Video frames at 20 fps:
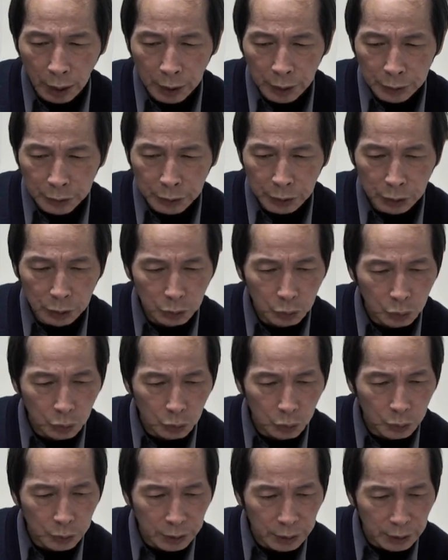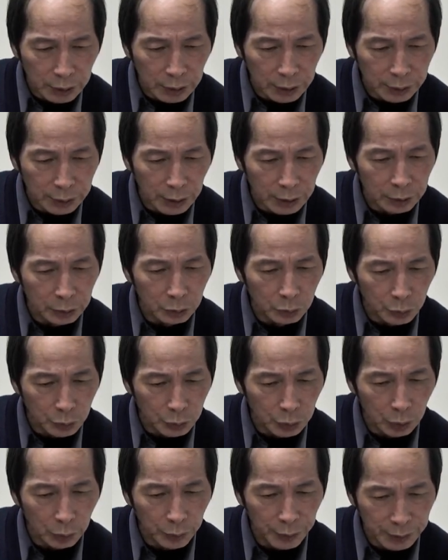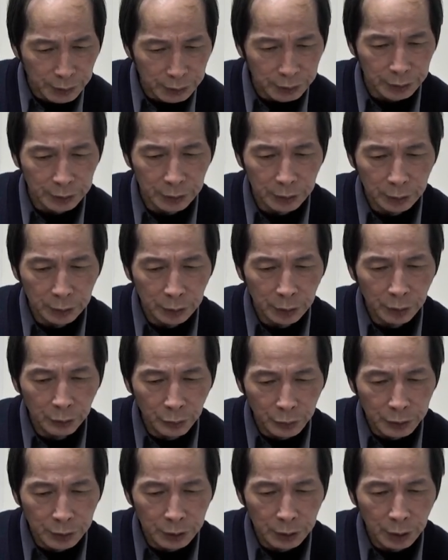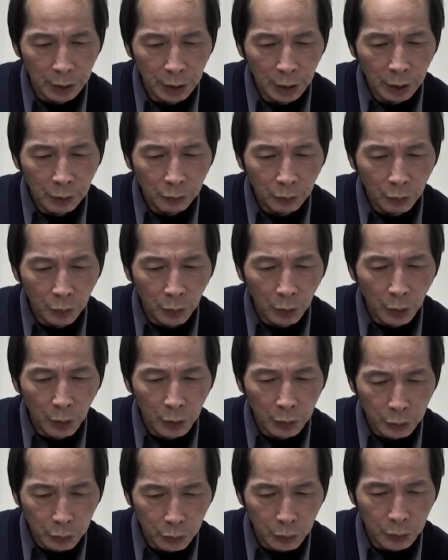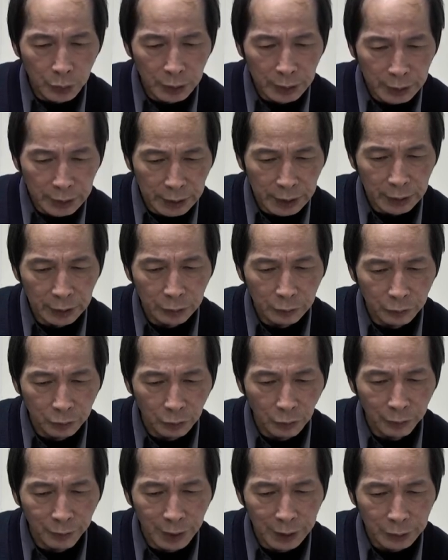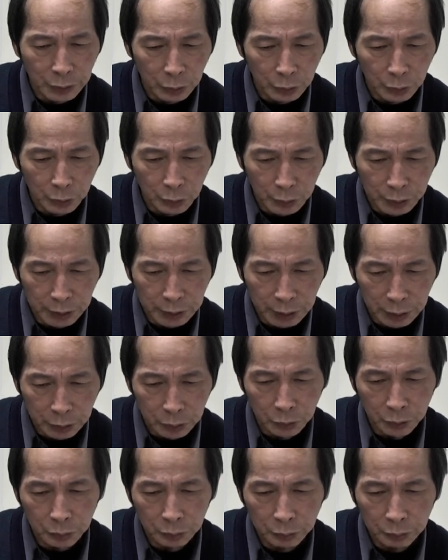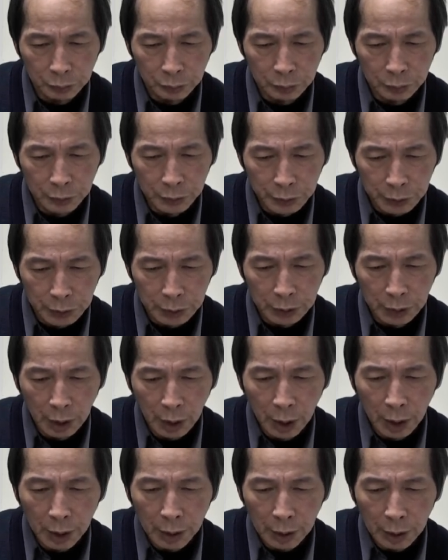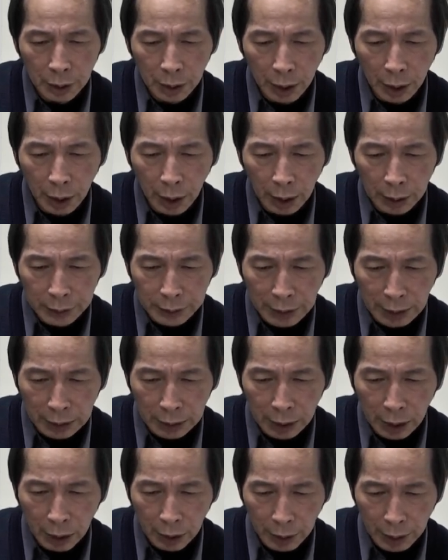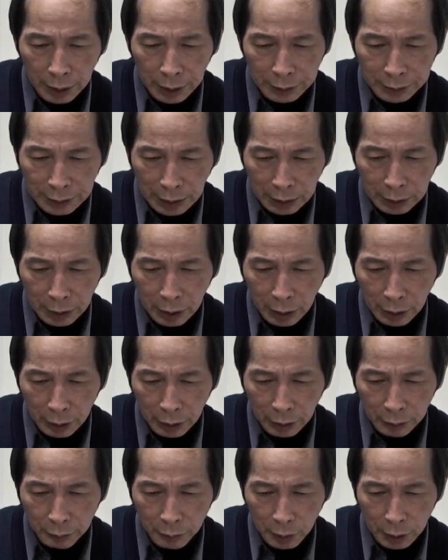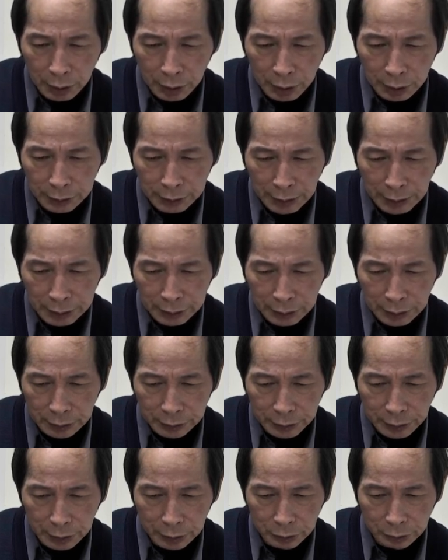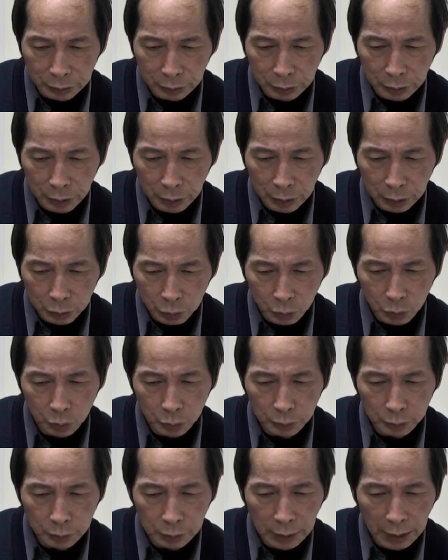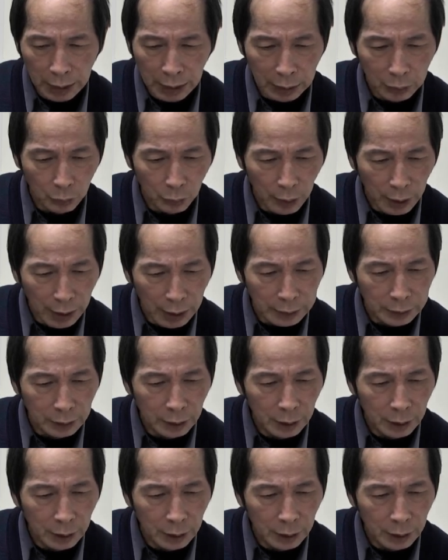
经出亦称如是我闻一时。复次，佛欲令佛法久入世间故，是长老摩诃迦叶等诸阿罗汉